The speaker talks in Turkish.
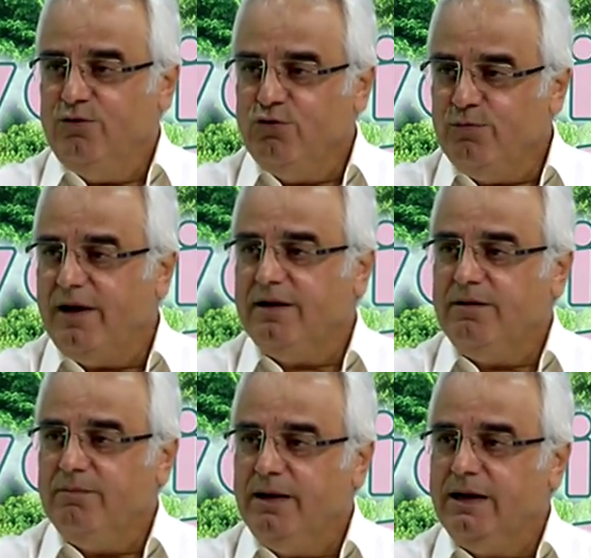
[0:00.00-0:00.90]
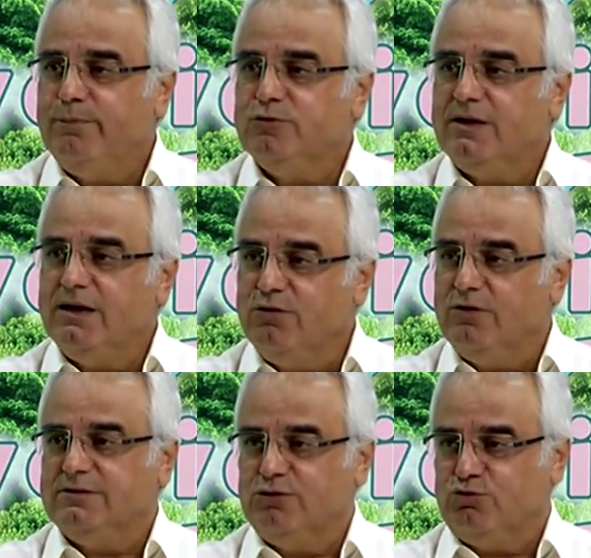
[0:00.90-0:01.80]
Human Menopozal
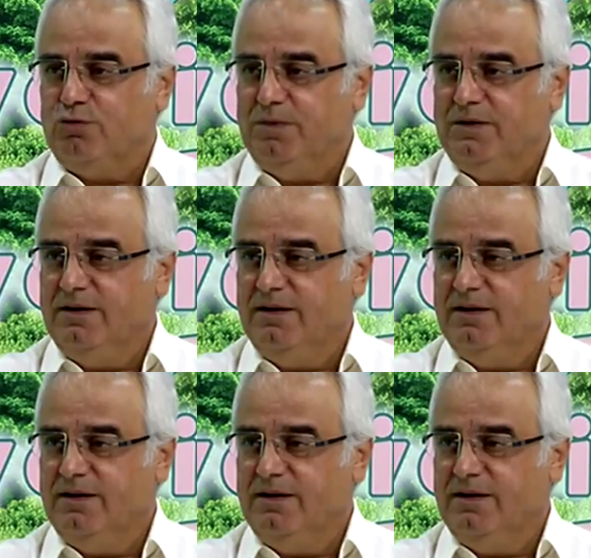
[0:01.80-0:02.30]
Gonadotropin.